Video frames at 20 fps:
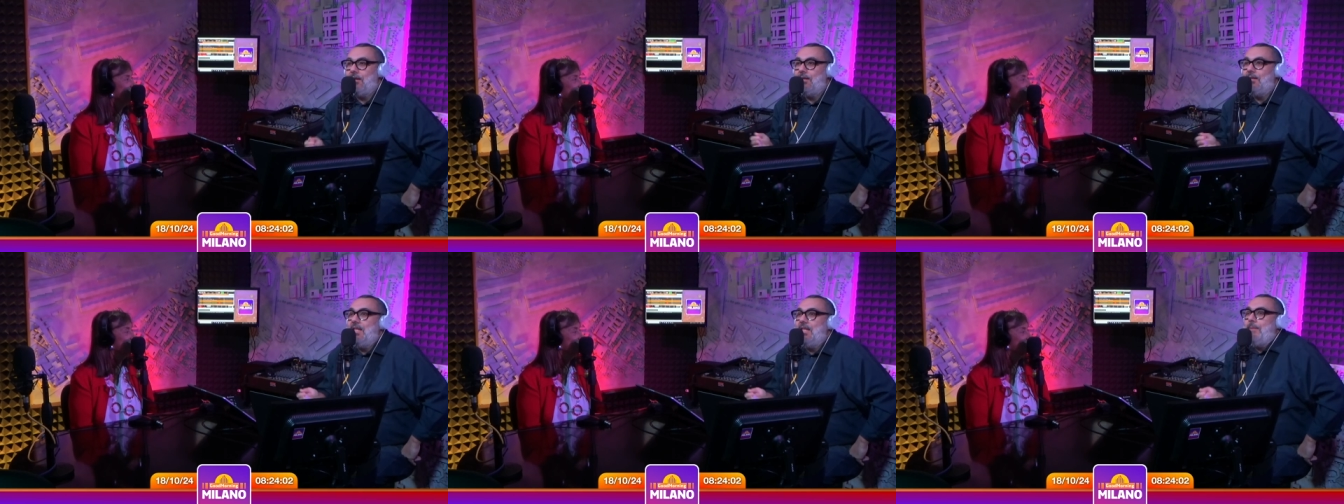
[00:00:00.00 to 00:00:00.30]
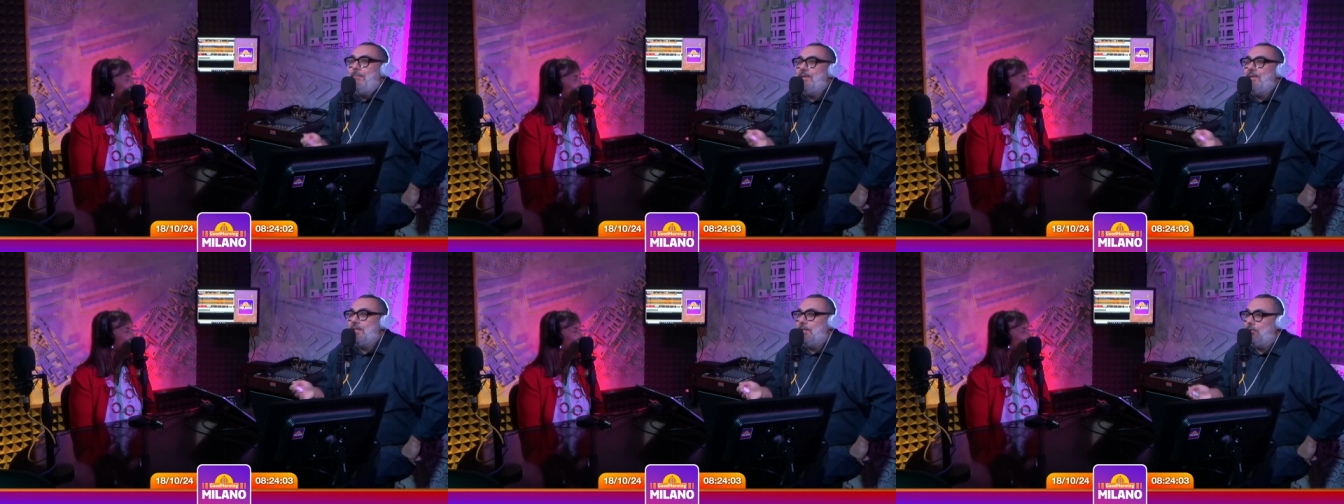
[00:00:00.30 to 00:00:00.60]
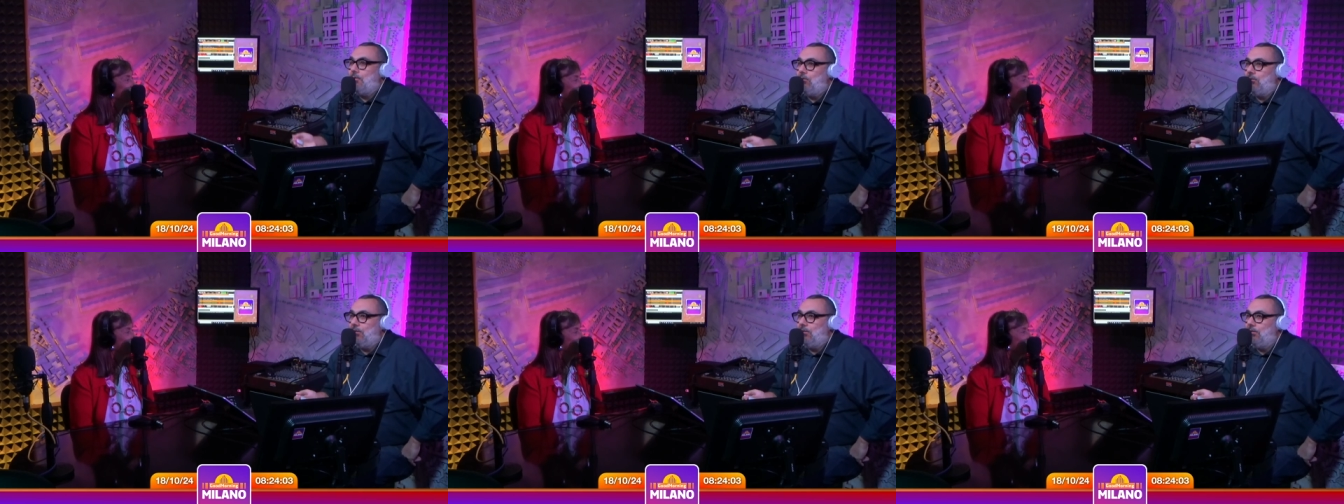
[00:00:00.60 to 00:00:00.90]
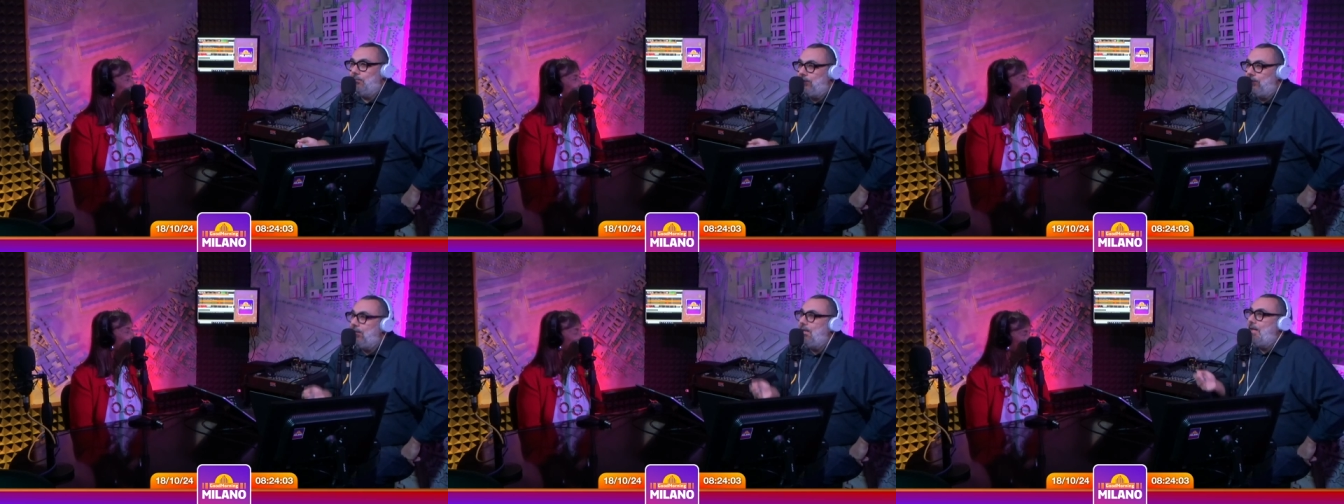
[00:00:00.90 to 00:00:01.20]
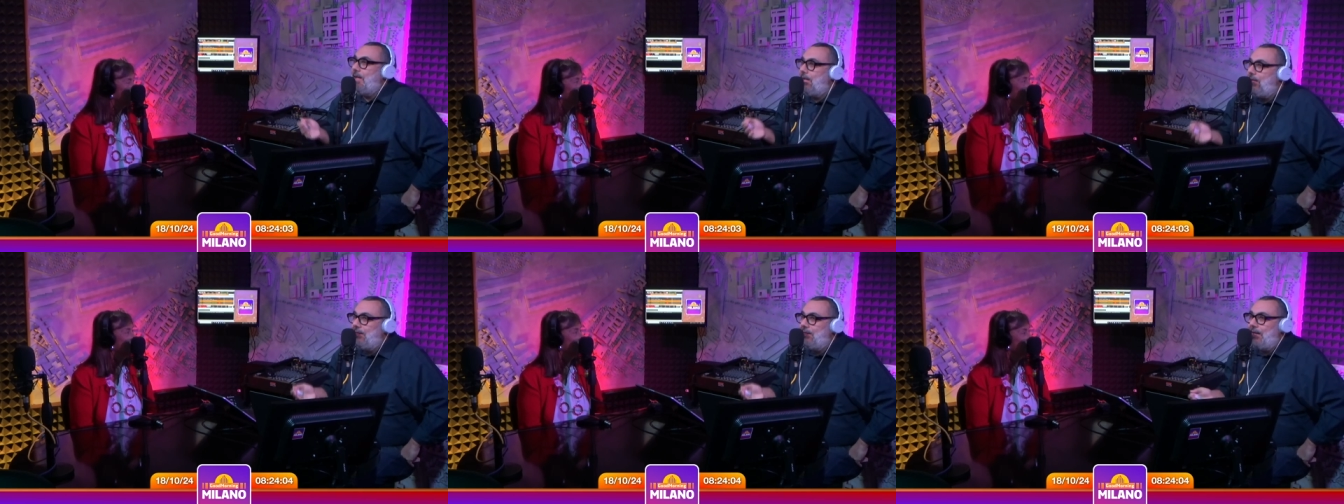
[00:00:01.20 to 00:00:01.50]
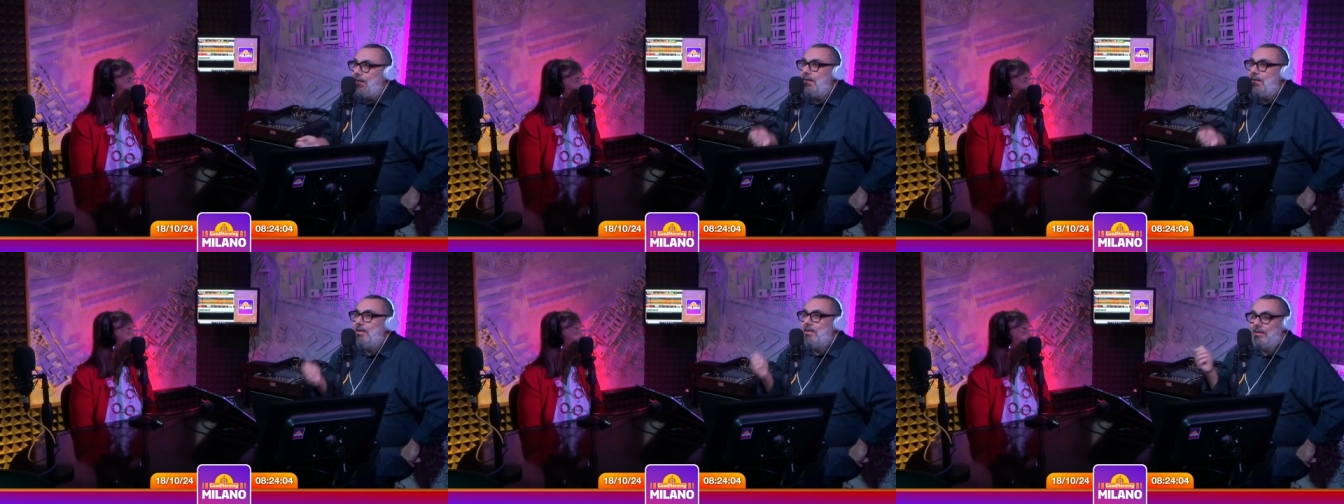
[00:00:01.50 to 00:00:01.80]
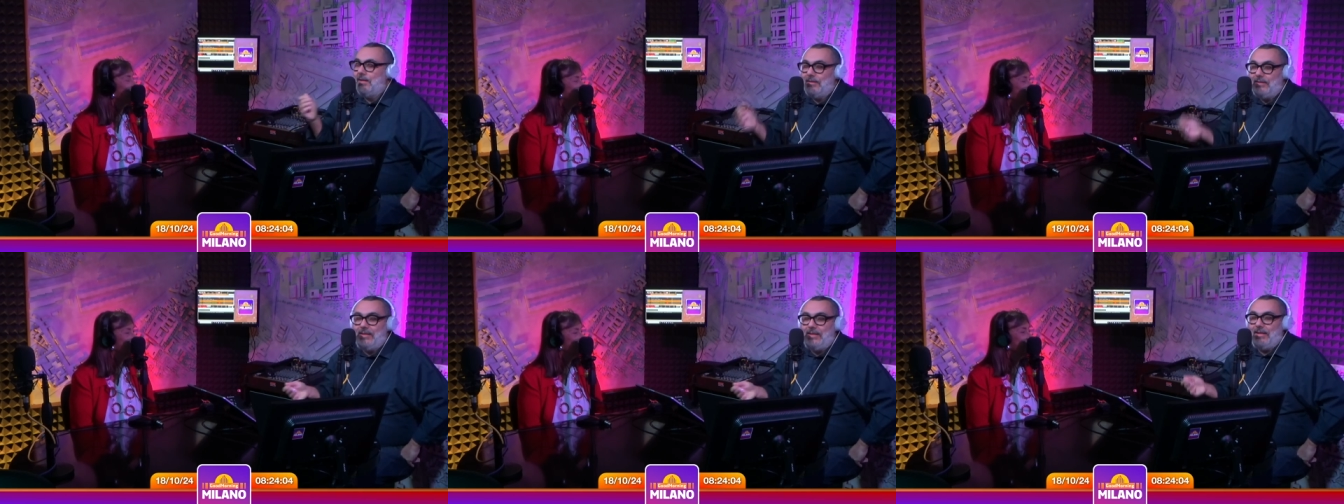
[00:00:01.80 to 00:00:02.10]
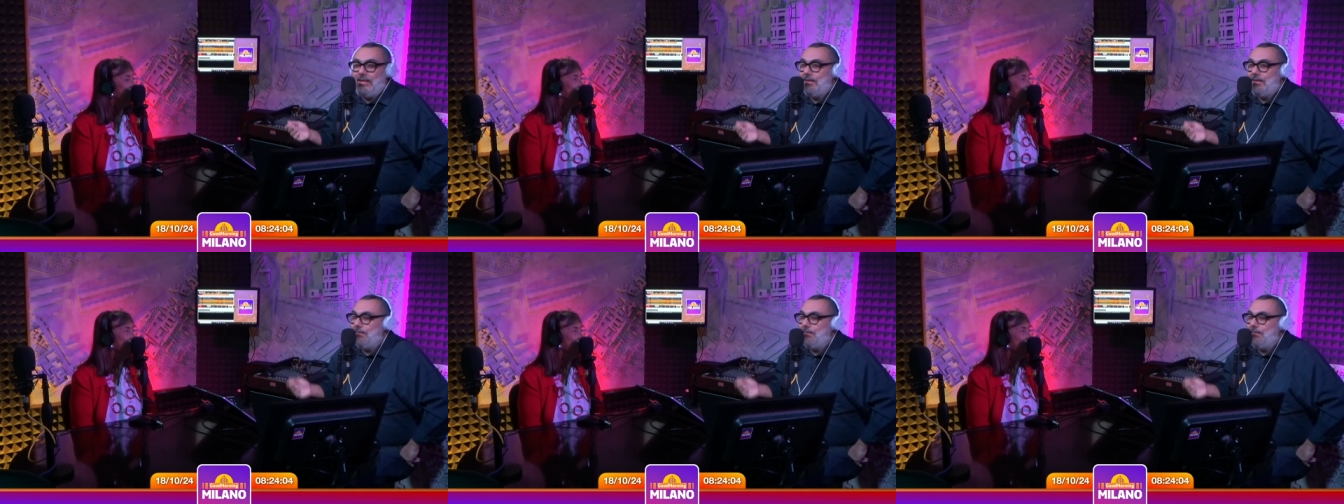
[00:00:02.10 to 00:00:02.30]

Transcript: dei pesantoni, perché in realtà nella,